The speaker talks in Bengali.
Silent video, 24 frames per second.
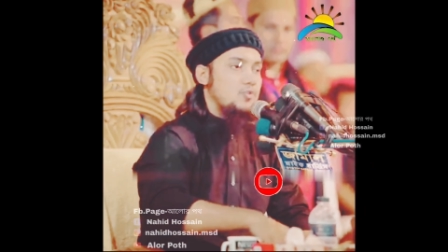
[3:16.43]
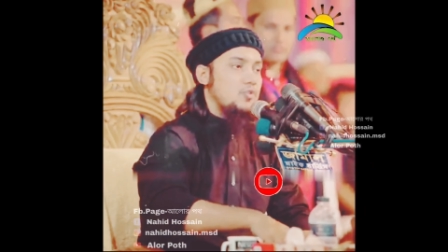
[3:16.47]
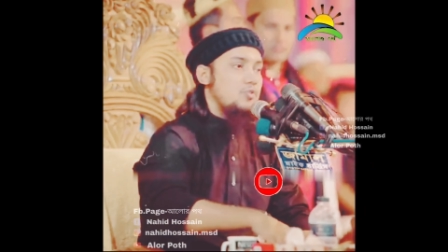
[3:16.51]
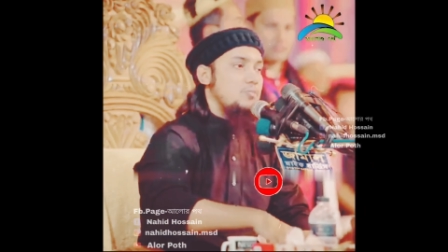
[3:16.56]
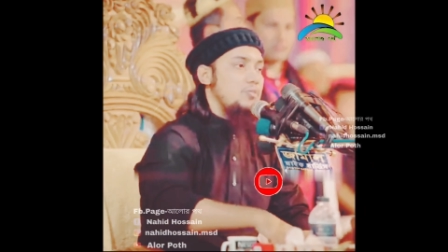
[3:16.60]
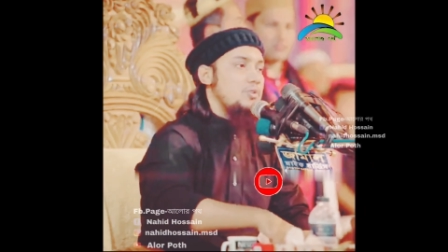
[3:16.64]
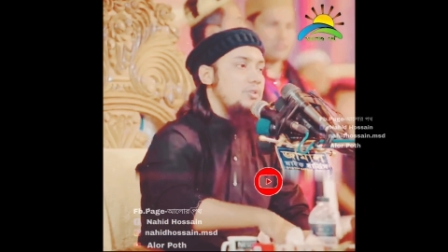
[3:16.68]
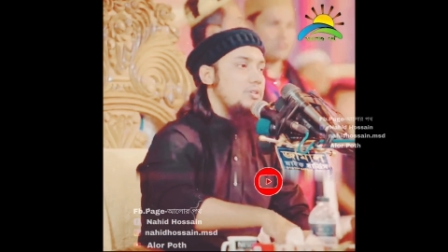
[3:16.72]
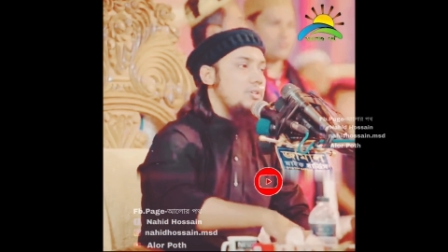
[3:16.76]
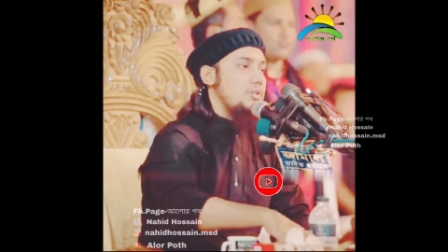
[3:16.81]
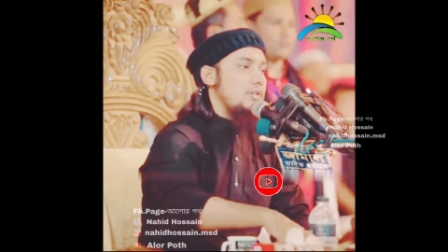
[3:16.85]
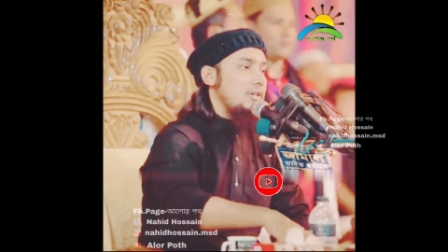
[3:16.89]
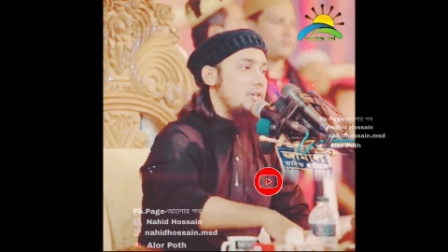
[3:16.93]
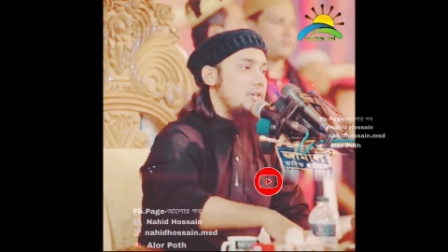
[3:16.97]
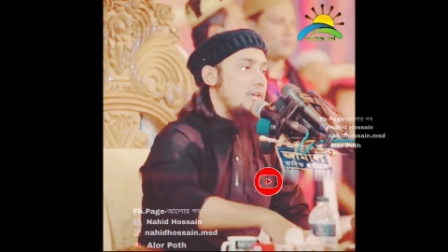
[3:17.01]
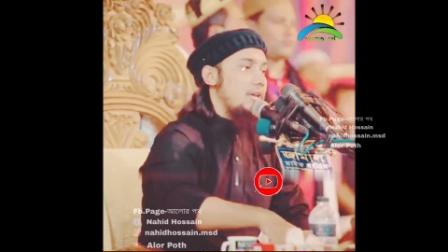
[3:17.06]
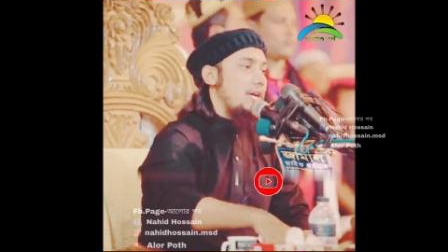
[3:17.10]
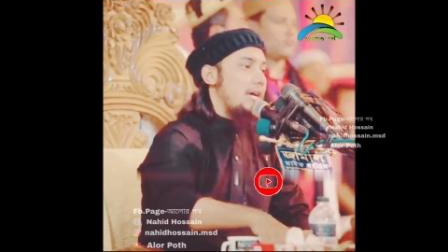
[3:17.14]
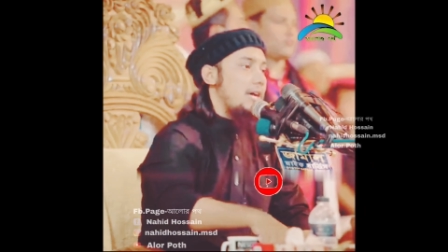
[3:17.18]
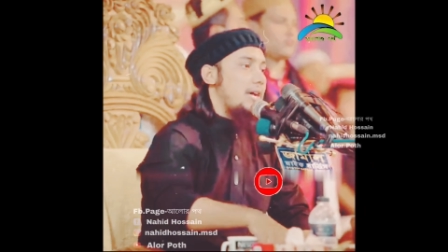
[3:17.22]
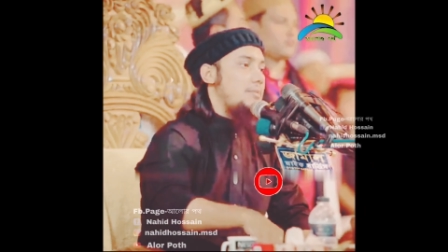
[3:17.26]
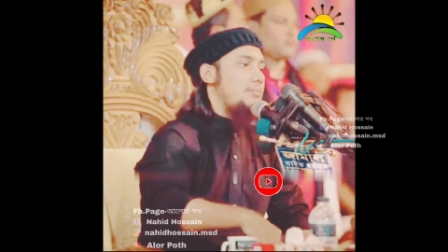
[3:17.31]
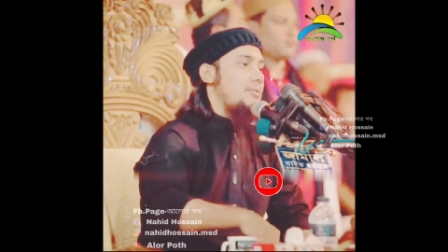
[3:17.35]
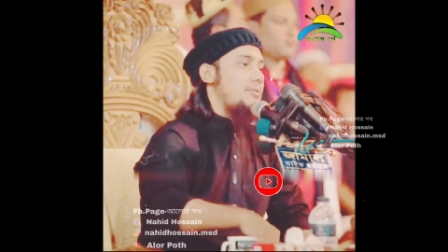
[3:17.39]
পুরো বিশ্বে
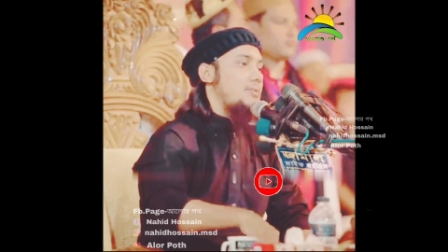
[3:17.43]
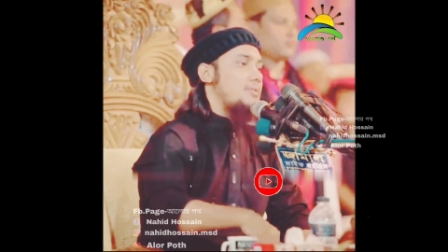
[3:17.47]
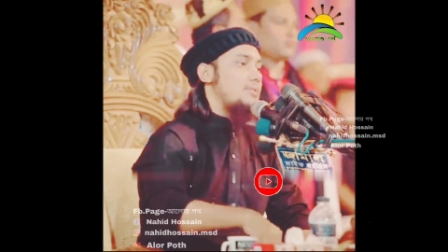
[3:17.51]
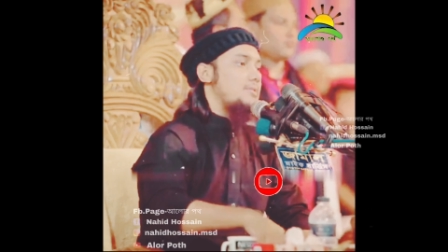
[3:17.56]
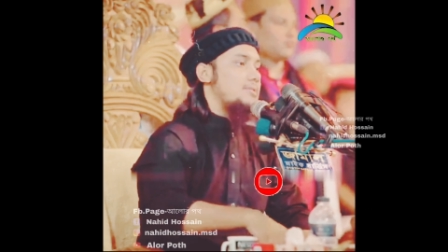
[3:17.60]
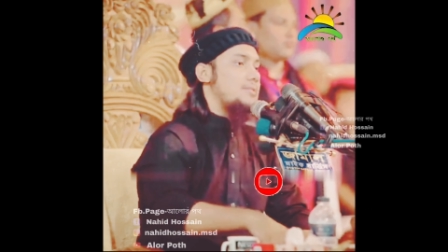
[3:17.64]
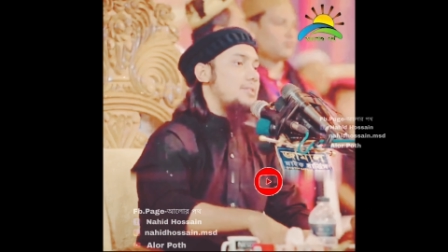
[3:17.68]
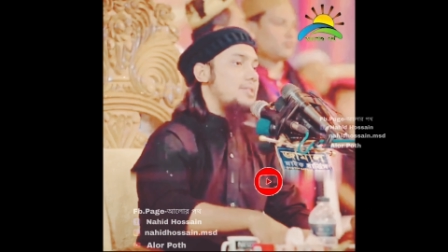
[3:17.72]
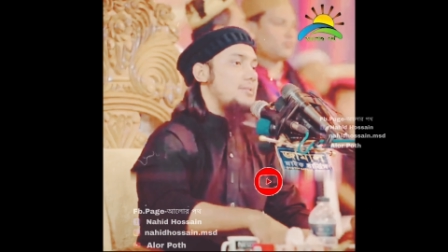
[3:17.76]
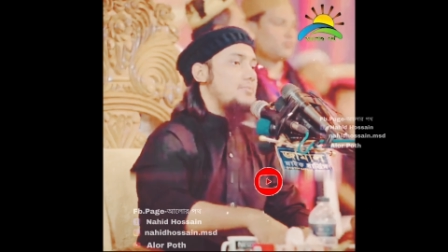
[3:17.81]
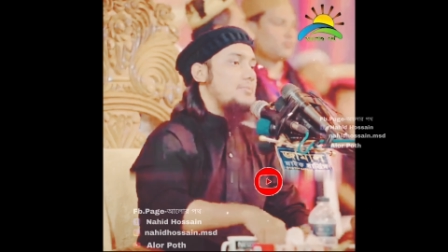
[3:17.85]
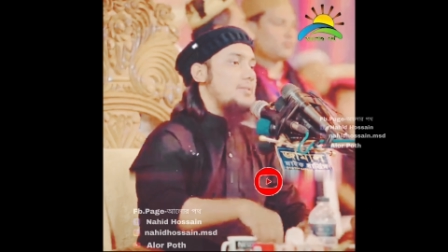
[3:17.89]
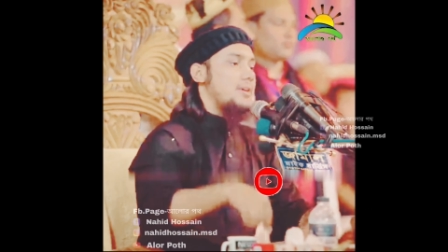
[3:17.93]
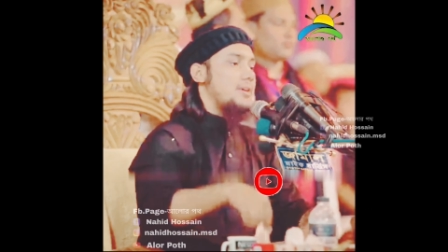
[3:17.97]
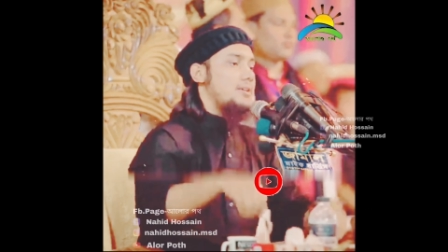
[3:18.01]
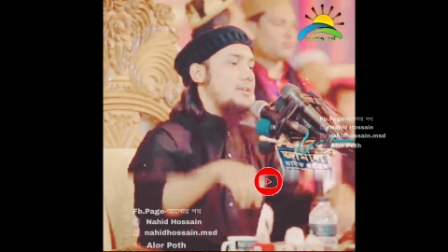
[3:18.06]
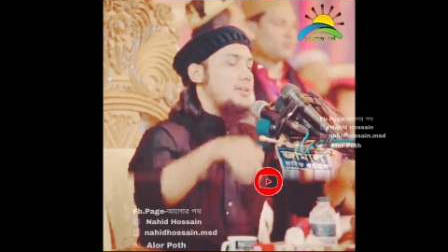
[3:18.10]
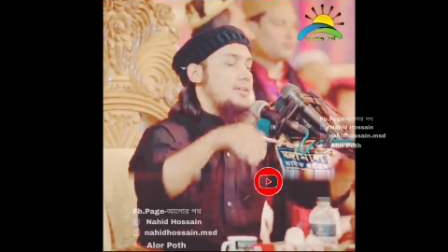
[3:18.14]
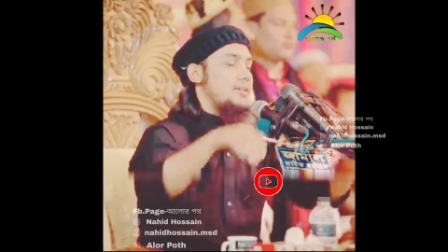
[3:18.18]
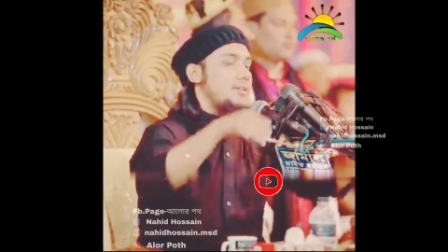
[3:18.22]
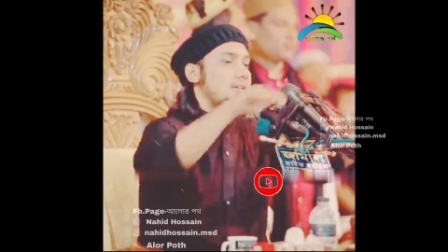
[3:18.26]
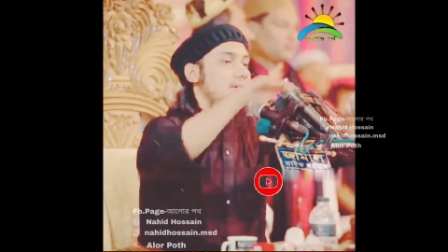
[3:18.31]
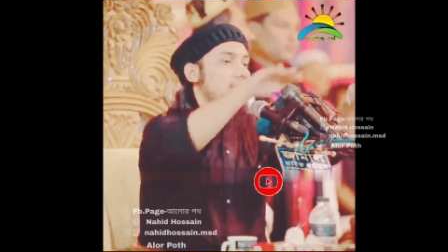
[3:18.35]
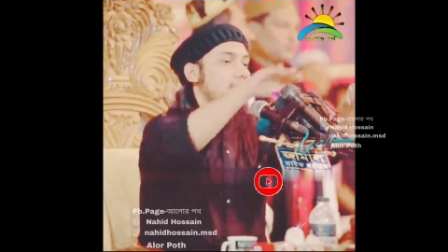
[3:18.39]
আবারও ইসলামিক
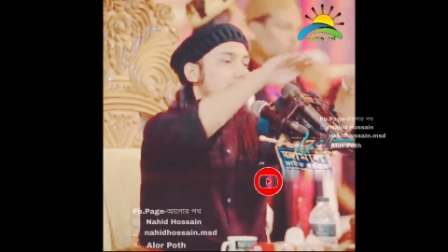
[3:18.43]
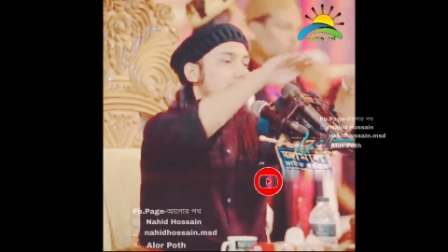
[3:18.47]
একটা